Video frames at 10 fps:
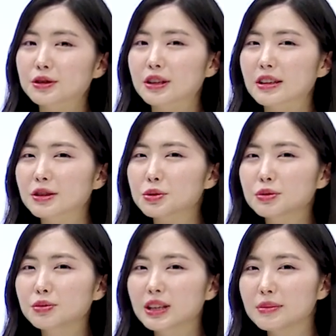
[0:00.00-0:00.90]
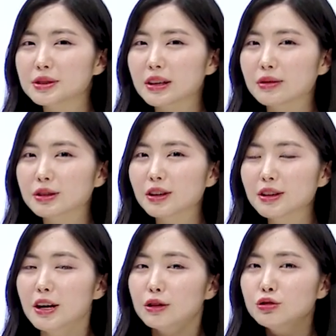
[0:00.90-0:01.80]
우리한테 조금 부담스러운 건
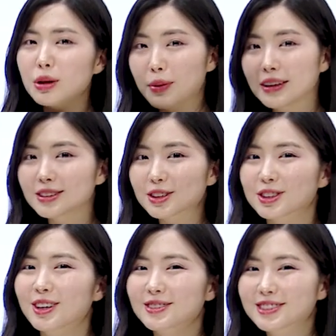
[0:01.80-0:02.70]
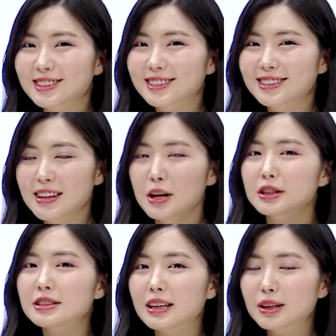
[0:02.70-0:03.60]
눈에 뵈는 것도 없고
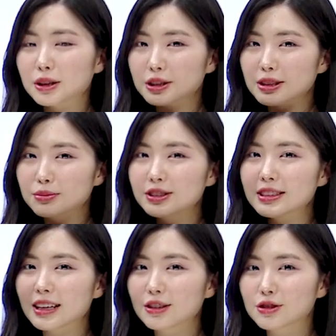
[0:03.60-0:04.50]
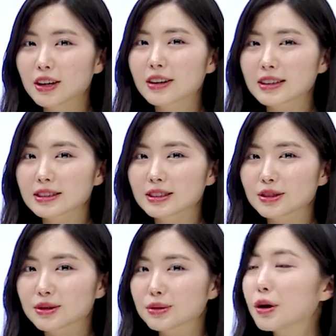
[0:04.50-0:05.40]
이제 그 문제의 유형 같은
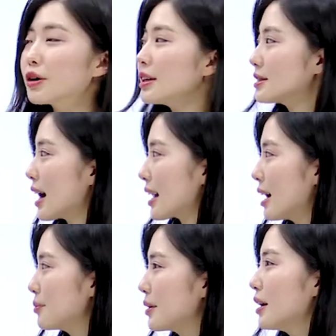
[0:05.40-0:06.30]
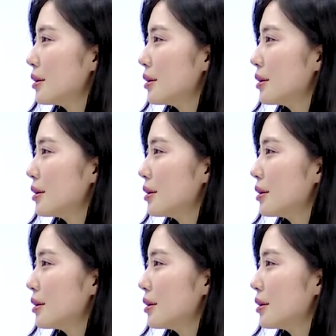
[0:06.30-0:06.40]
것도 여기 사람,